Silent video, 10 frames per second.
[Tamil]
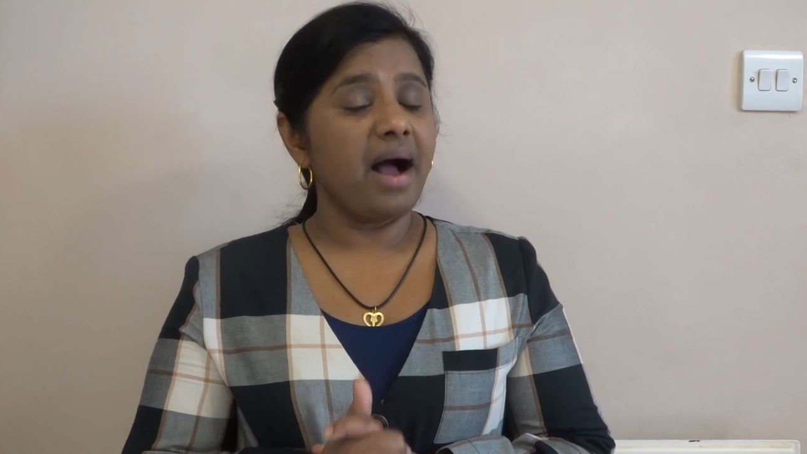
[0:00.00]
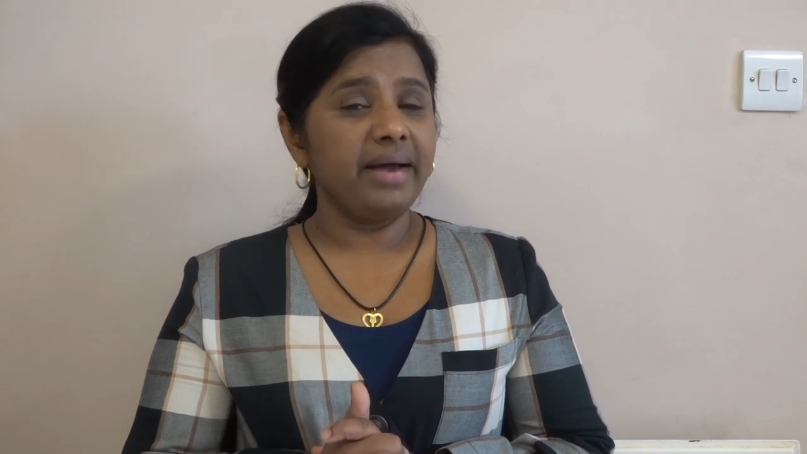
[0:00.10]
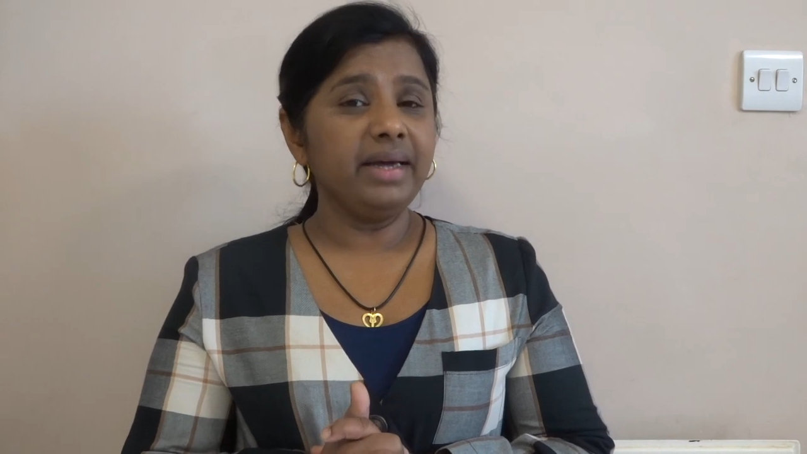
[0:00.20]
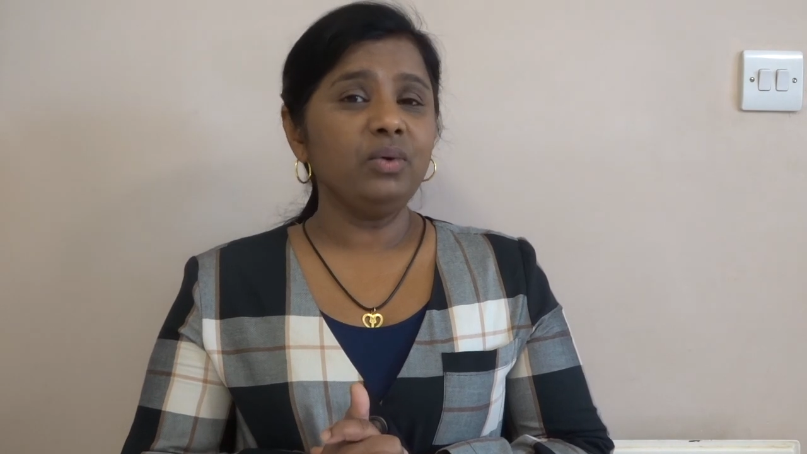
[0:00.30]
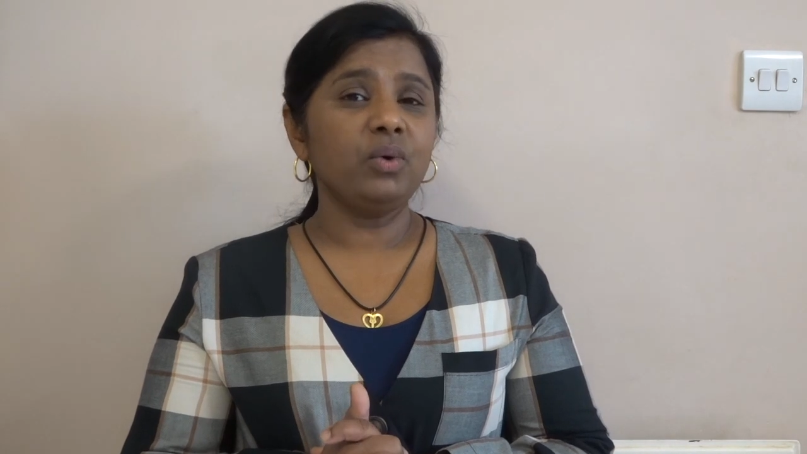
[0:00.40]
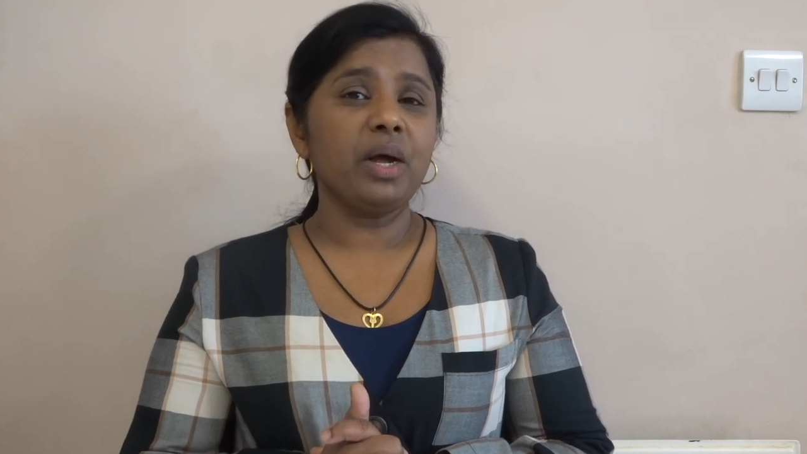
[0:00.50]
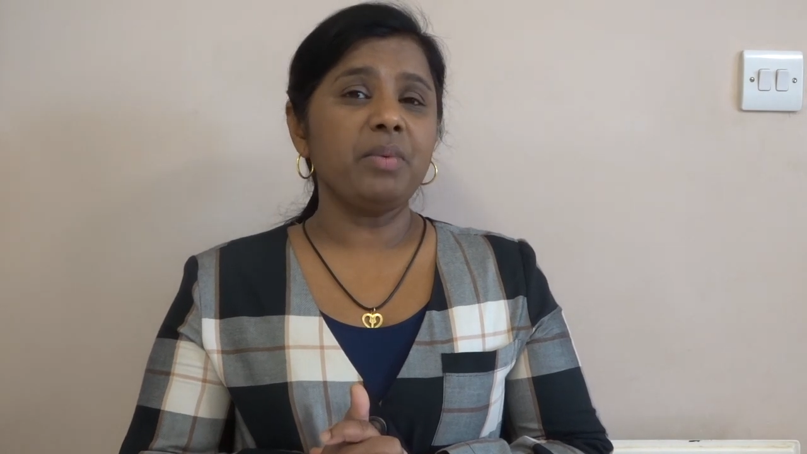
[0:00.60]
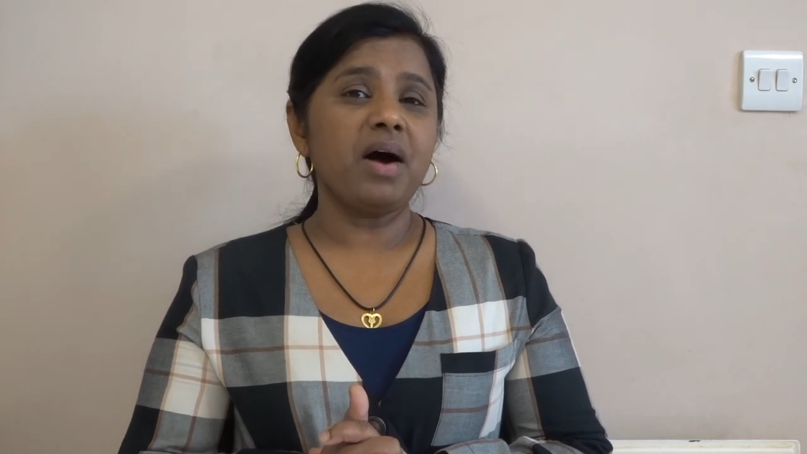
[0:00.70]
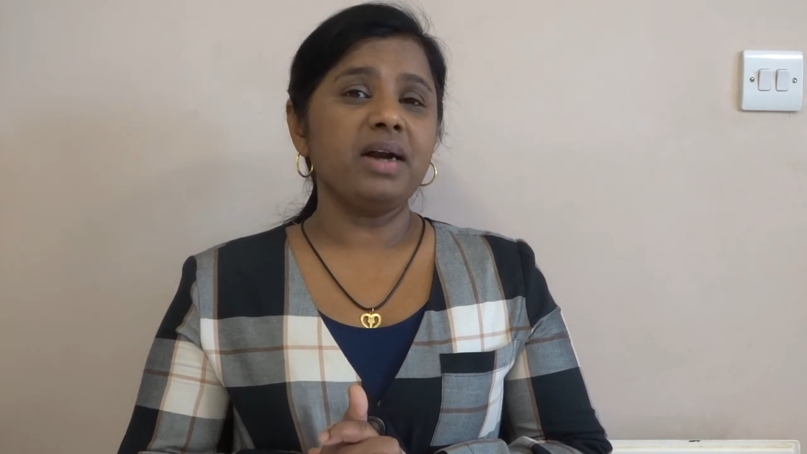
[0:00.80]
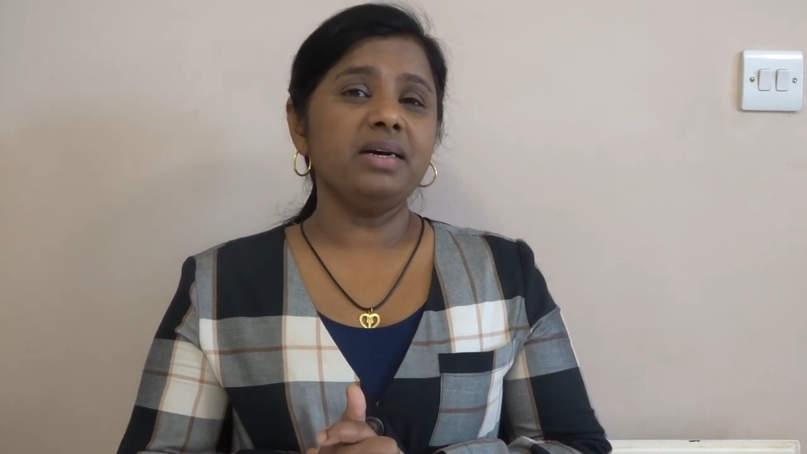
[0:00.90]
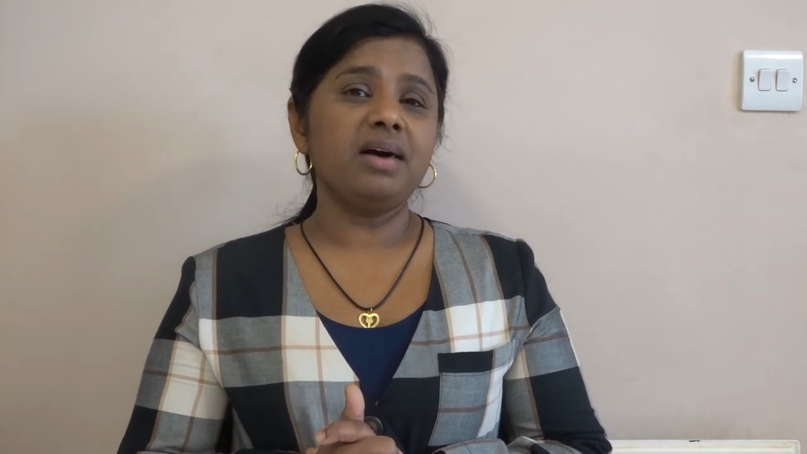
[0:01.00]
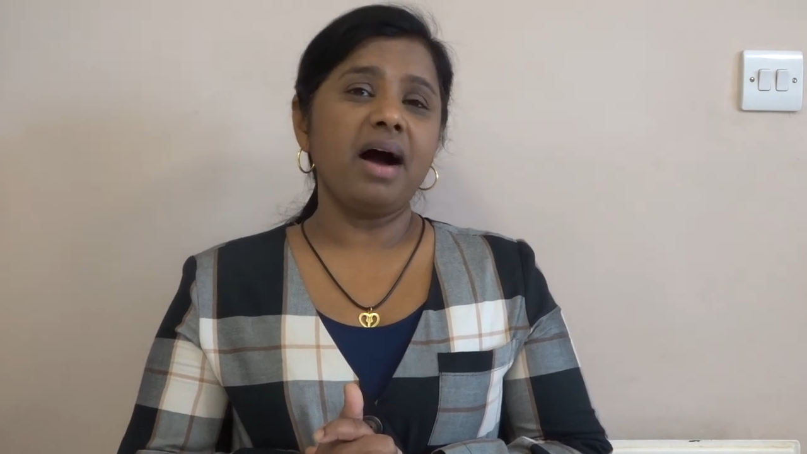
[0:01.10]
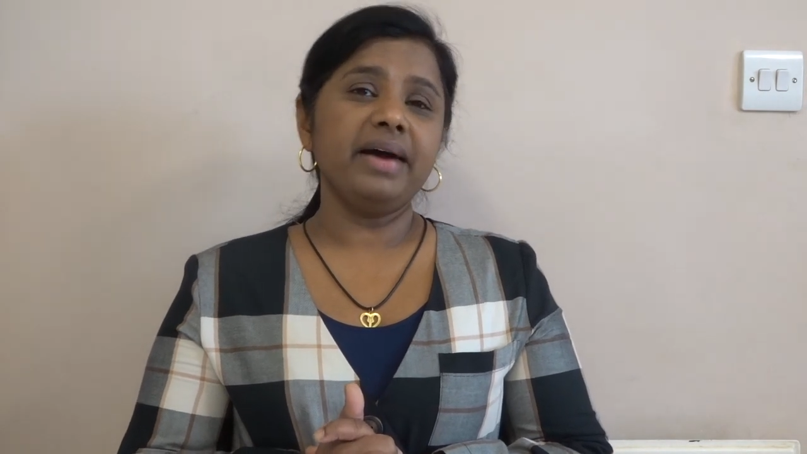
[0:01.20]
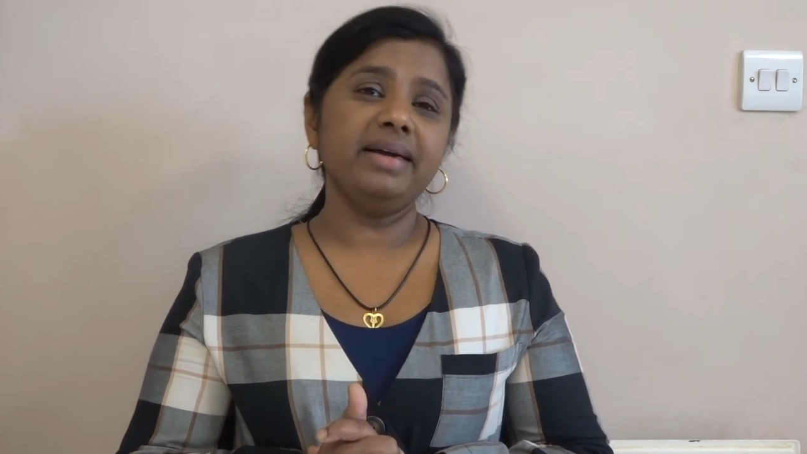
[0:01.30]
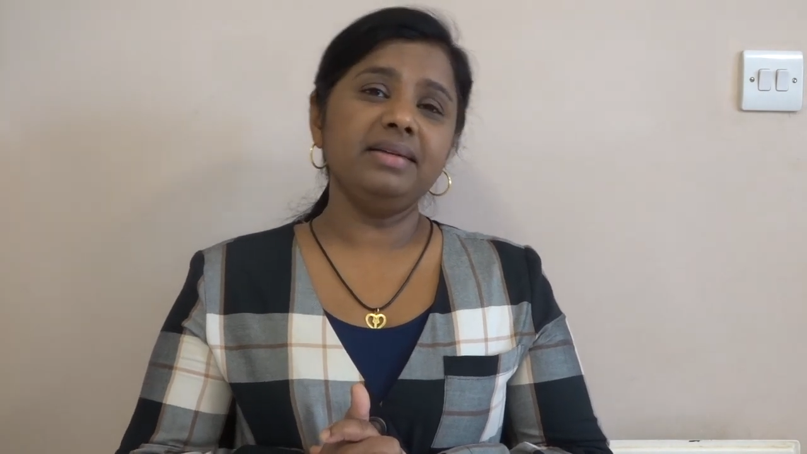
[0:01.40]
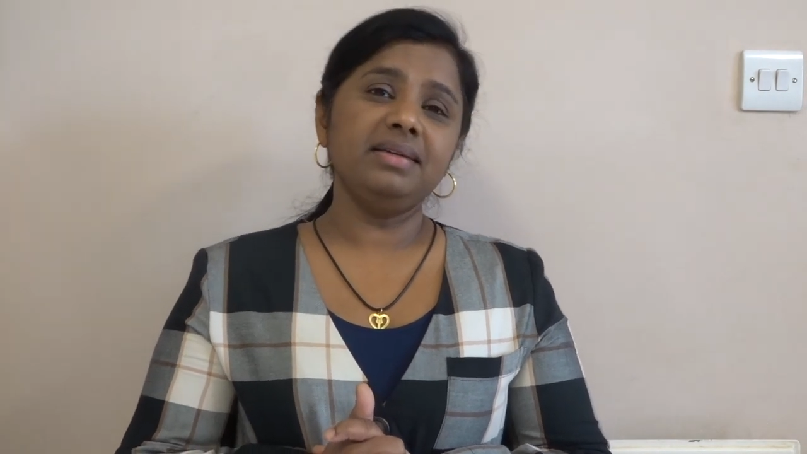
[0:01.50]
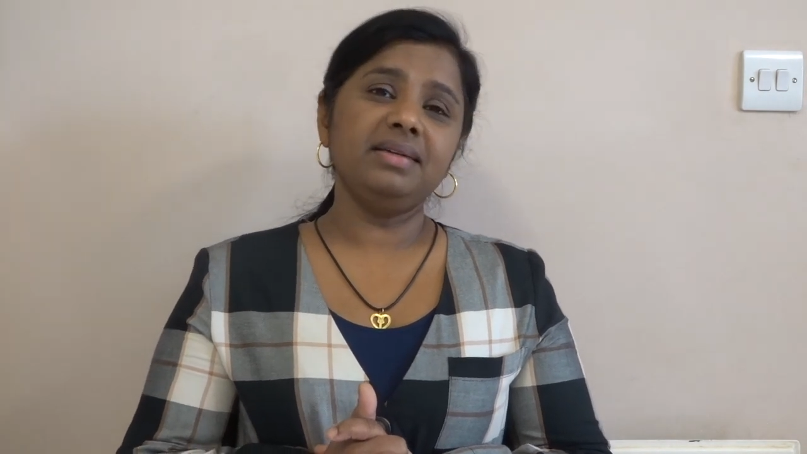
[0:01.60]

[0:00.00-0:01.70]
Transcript: அயன் குறைபாடு அயன்